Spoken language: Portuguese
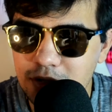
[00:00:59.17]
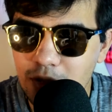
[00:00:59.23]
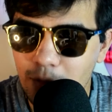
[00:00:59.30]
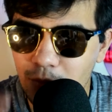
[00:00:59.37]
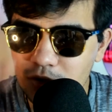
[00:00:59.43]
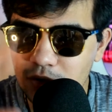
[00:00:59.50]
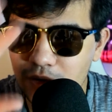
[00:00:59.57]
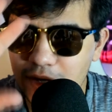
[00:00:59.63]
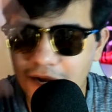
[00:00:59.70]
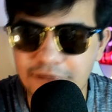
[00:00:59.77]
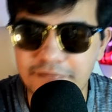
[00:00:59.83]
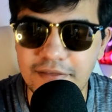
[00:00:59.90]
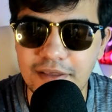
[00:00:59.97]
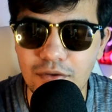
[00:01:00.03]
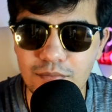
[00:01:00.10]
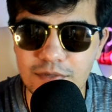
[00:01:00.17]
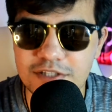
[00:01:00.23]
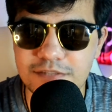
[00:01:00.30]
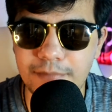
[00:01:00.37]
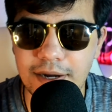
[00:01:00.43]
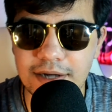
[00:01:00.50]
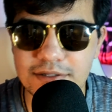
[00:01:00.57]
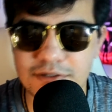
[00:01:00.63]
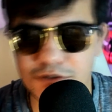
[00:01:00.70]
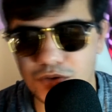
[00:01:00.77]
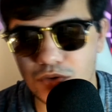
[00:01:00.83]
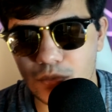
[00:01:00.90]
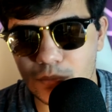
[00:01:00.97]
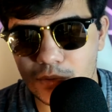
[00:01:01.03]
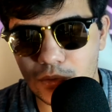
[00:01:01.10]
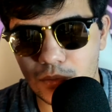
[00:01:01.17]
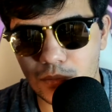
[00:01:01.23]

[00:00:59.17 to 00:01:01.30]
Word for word: Porque eu gravei algumas partes de como eu